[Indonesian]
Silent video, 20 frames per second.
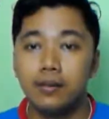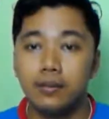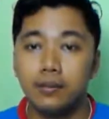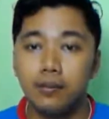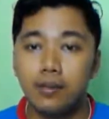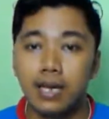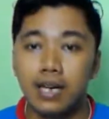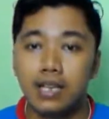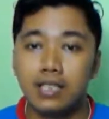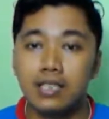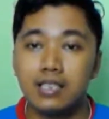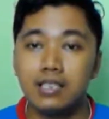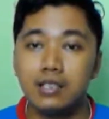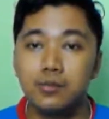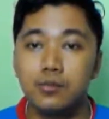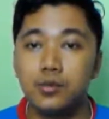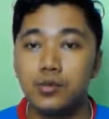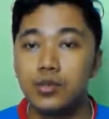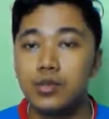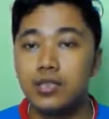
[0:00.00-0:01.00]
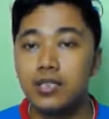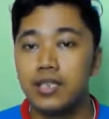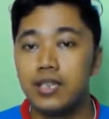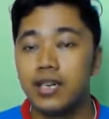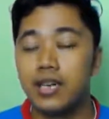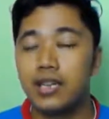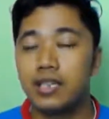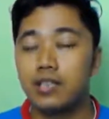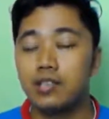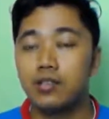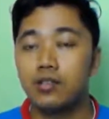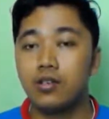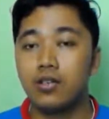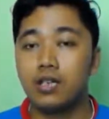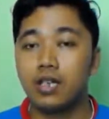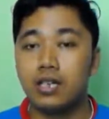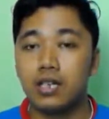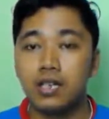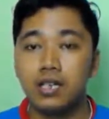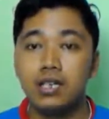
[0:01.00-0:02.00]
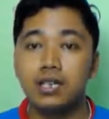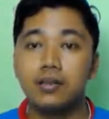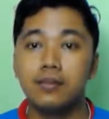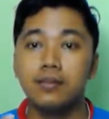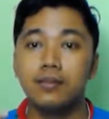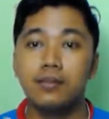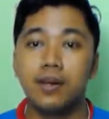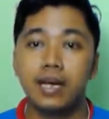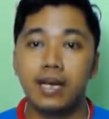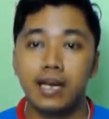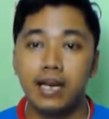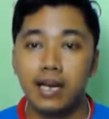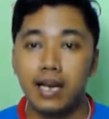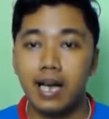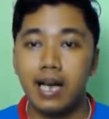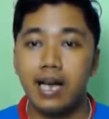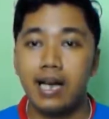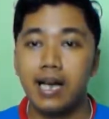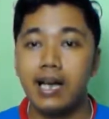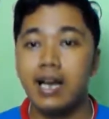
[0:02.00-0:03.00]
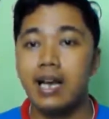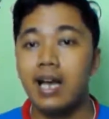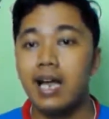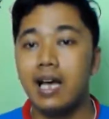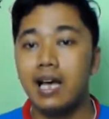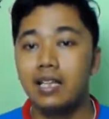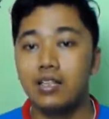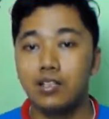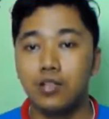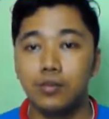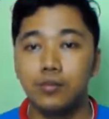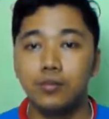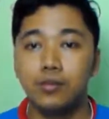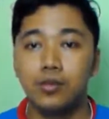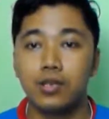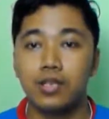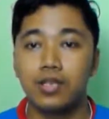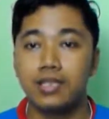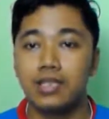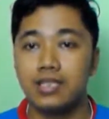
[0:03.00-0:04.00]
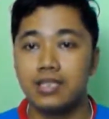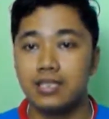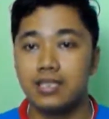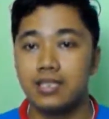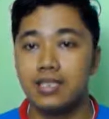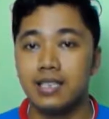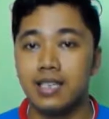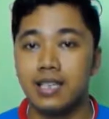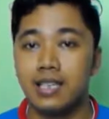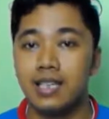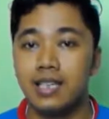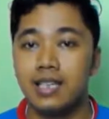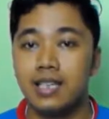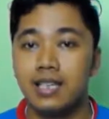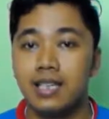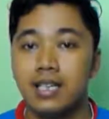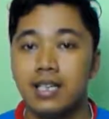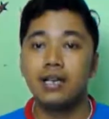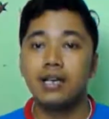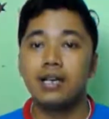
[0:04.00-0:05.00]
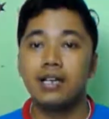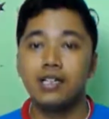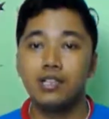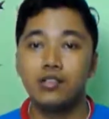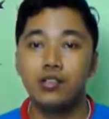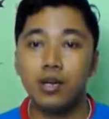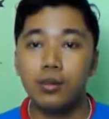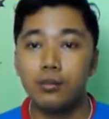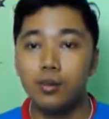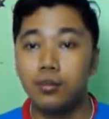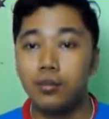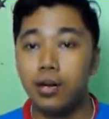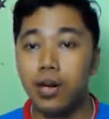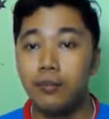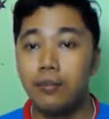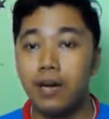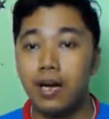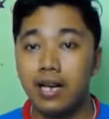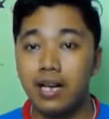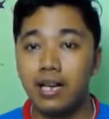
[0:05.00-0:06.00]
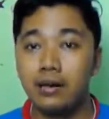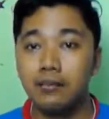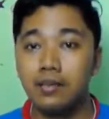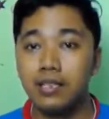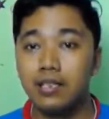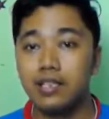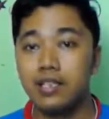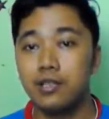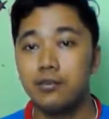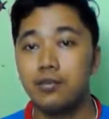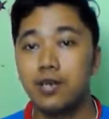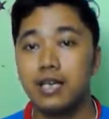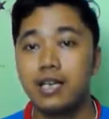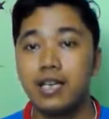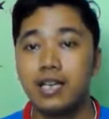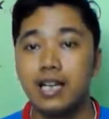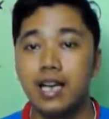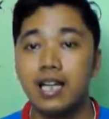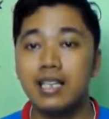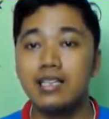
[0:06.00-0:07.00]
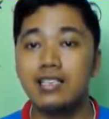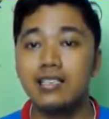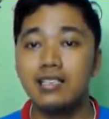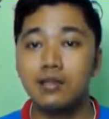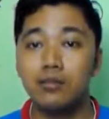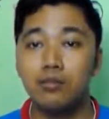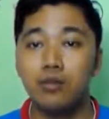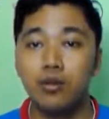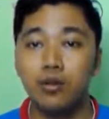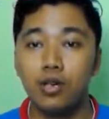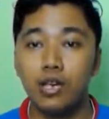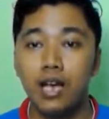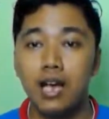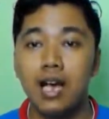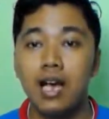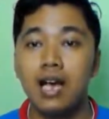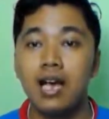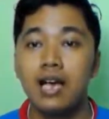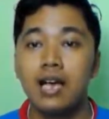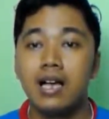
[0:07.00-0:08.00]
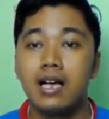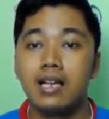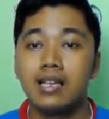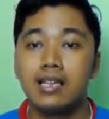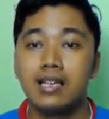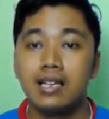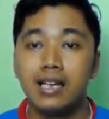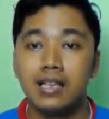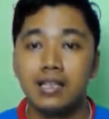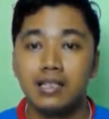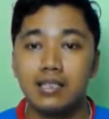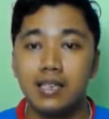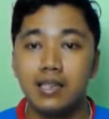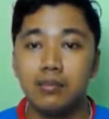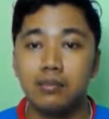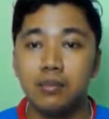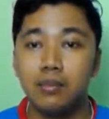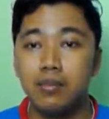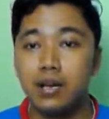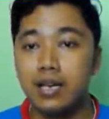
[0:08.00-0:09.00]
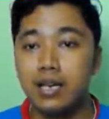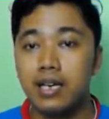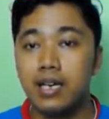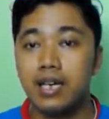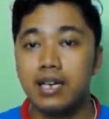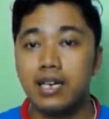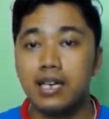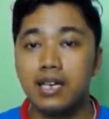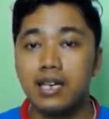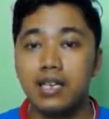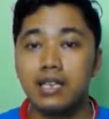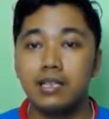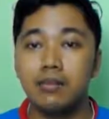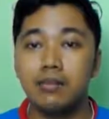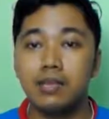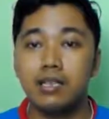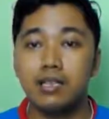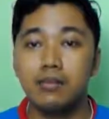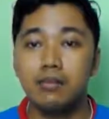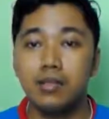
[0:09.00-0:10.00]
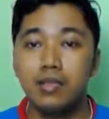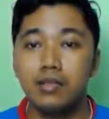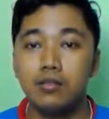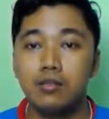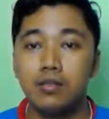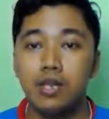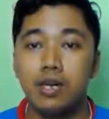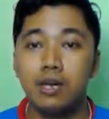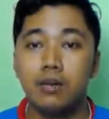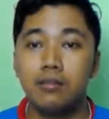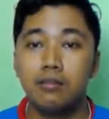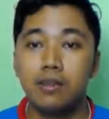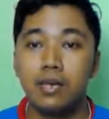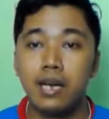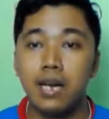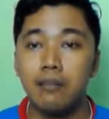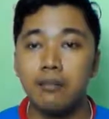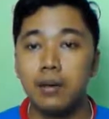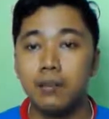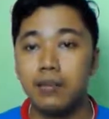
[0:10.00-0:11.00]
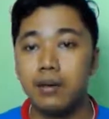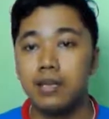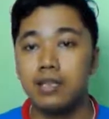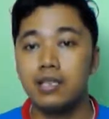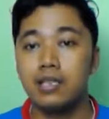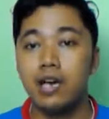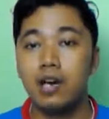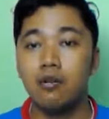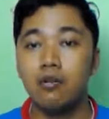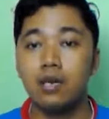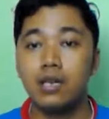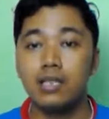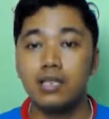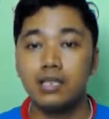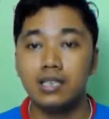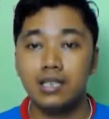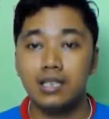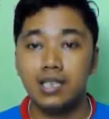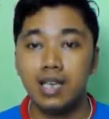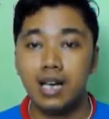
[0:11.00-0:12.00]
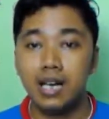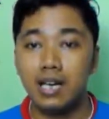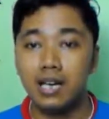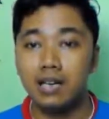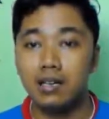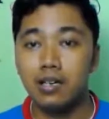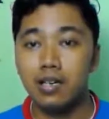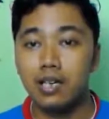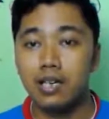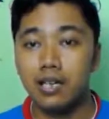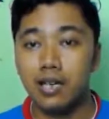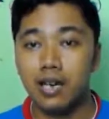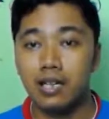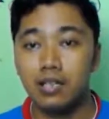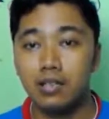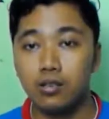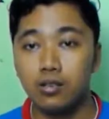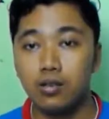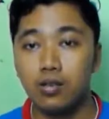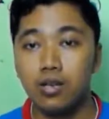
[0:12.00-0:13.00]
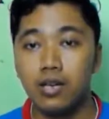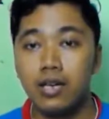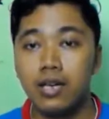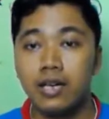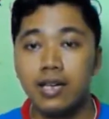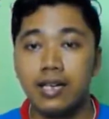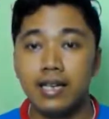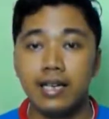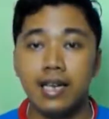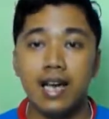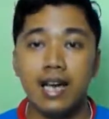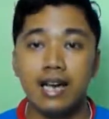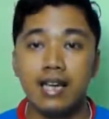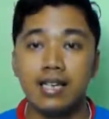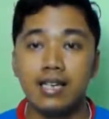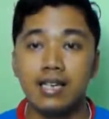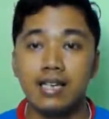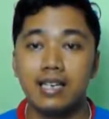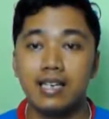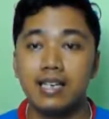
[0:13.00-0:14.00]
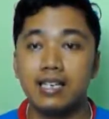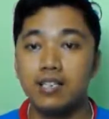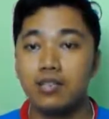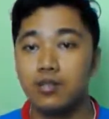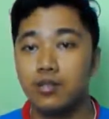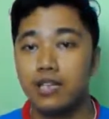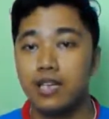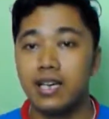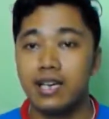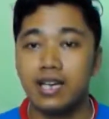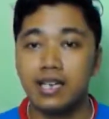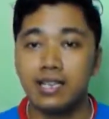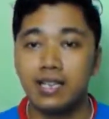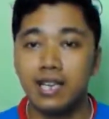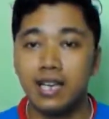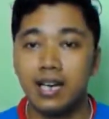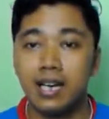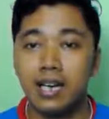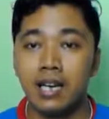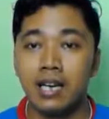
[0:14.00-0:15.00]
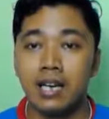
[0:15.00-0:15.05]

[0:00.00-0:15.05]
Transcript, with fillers: barang tersebut diretur ke BKL ataupun ke DC. Itu adalah beberapa hal yang bisa saya bagikan. Semoga dengan saya membagikan ini teman-teman sudah menambah pengetahuan tentang retur yang ada di dunia retail.